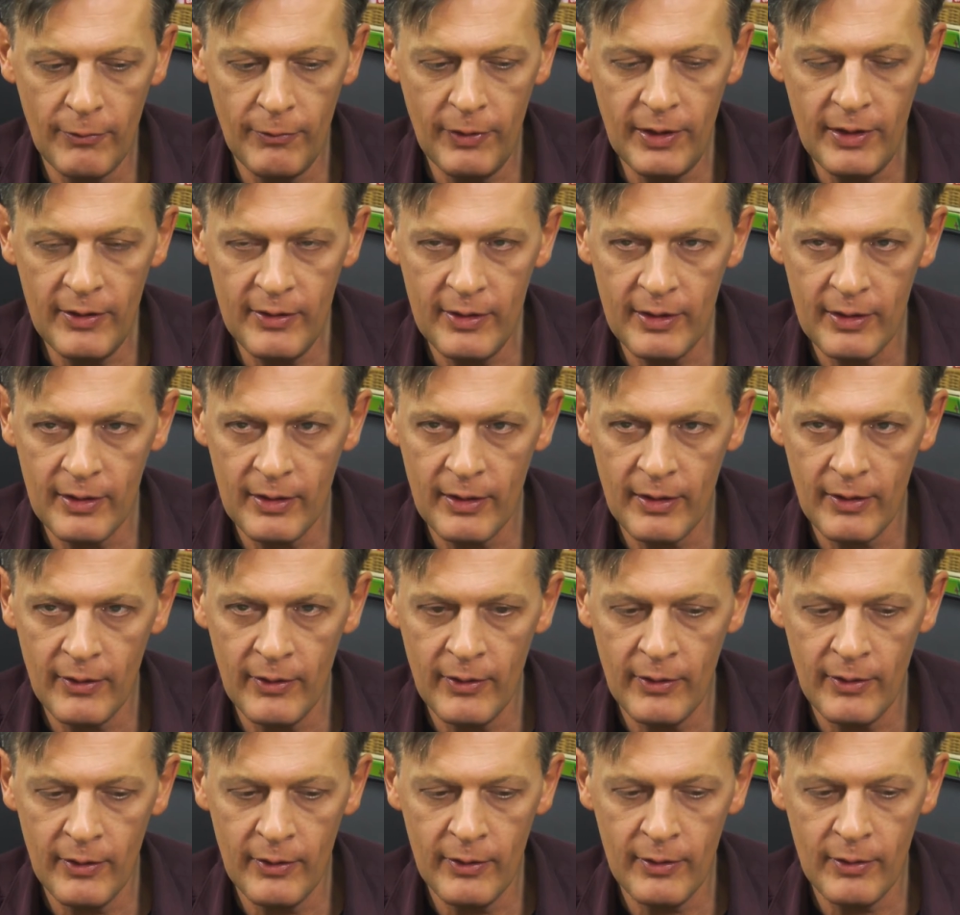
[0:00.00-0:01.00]
фиксинг
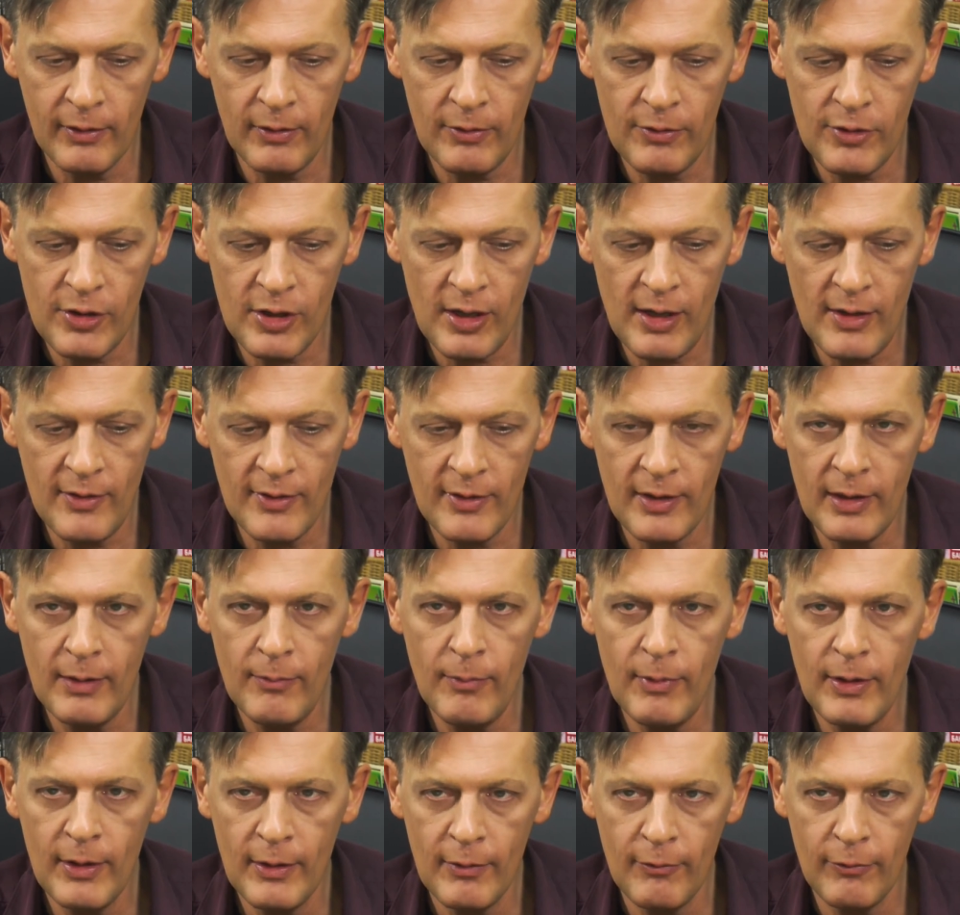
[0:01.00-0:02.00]
э, заключается
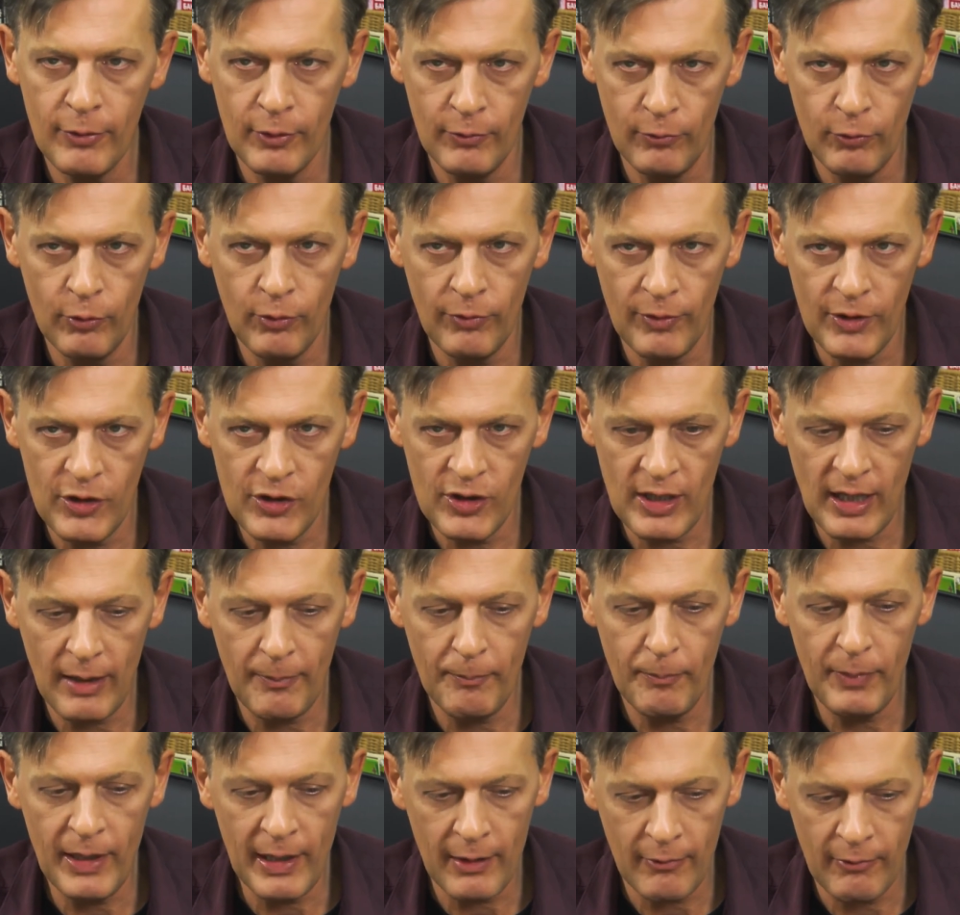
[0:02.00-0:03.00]
именно в двух вещах.
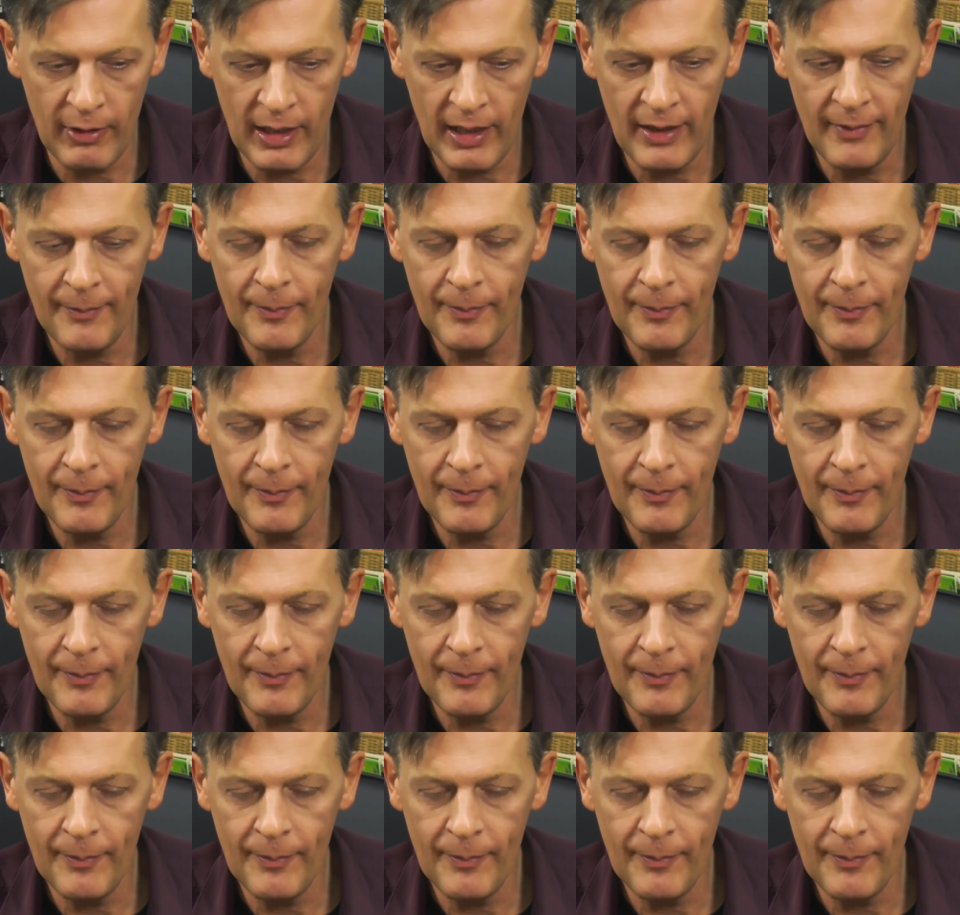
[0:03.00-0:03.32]
Первое